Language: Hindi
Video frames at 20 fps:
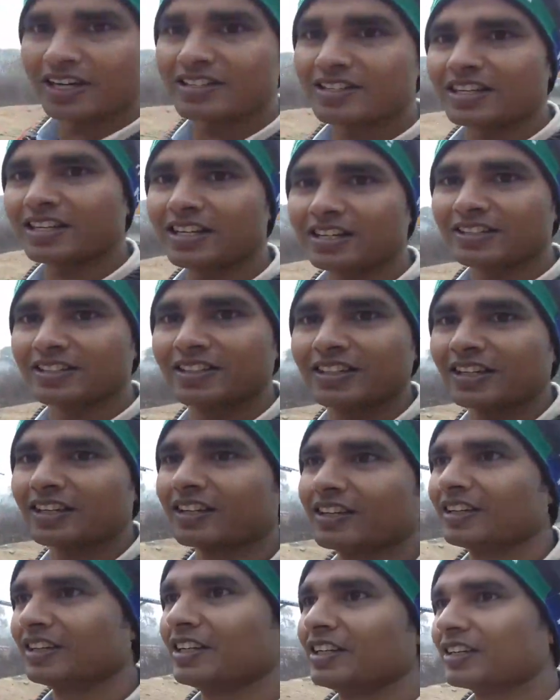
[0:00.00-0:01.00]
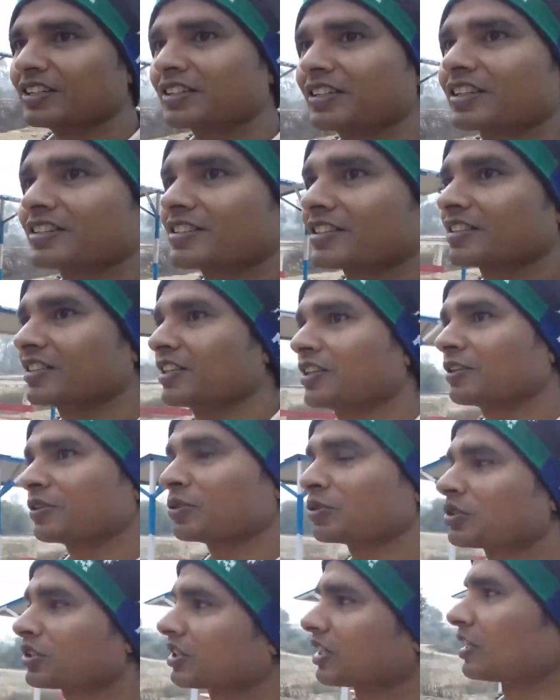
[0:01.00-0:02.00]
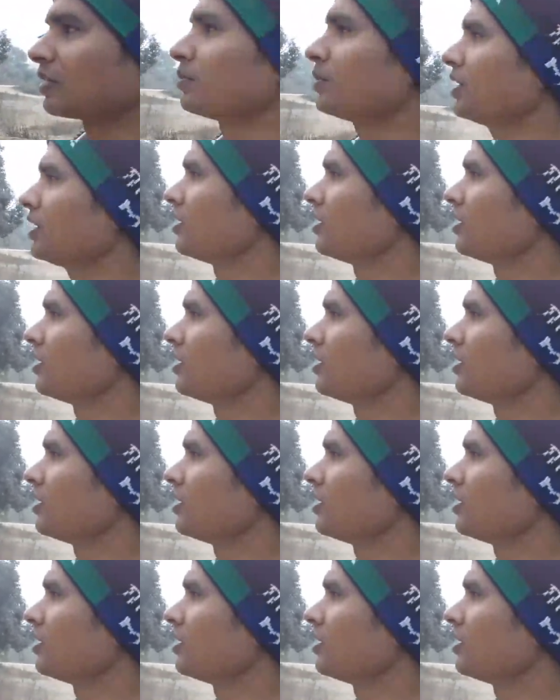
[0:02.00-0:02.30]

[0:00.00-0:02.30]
ऐसे कर दिया देख सकते हैं दूसरी साइड